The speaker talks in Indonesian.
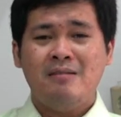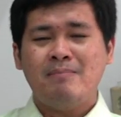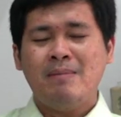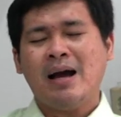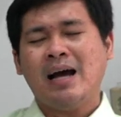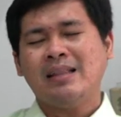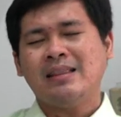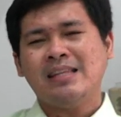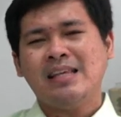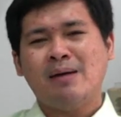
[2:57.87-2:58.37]

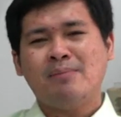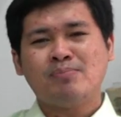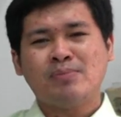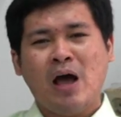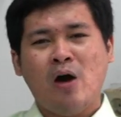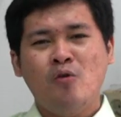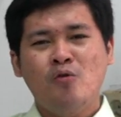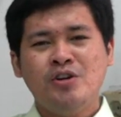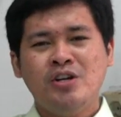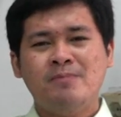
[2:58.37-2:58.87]
maka tiap
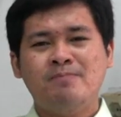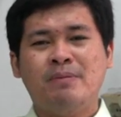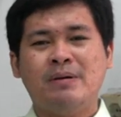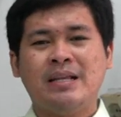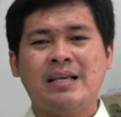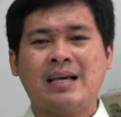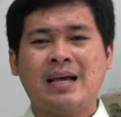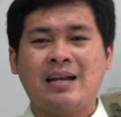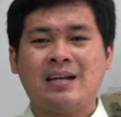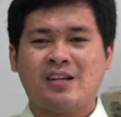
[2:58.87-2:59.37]
tahun
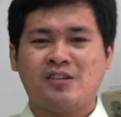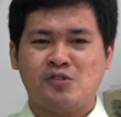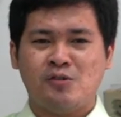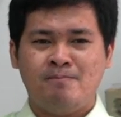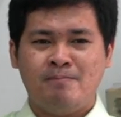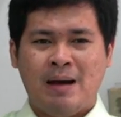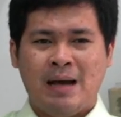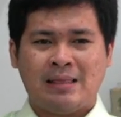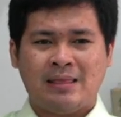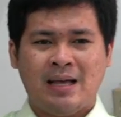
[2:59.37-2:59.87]
diberikan
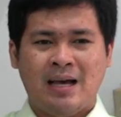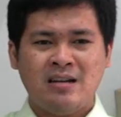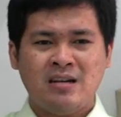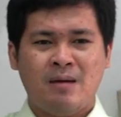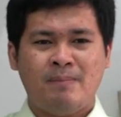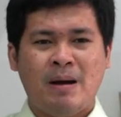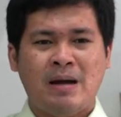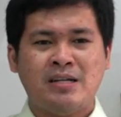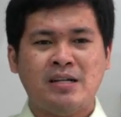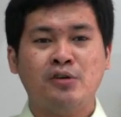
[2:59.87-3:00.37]
kesempatan
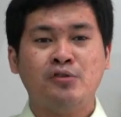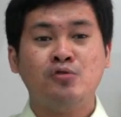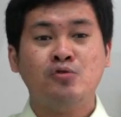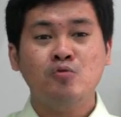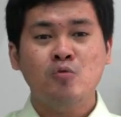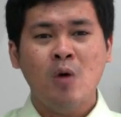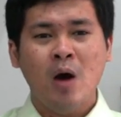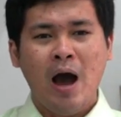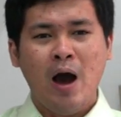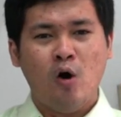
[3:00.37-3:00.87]
kepada
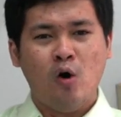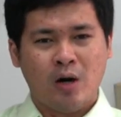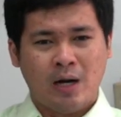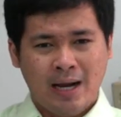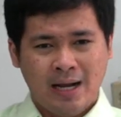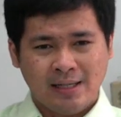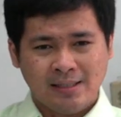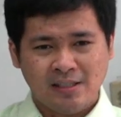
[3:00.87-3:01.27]
dua orang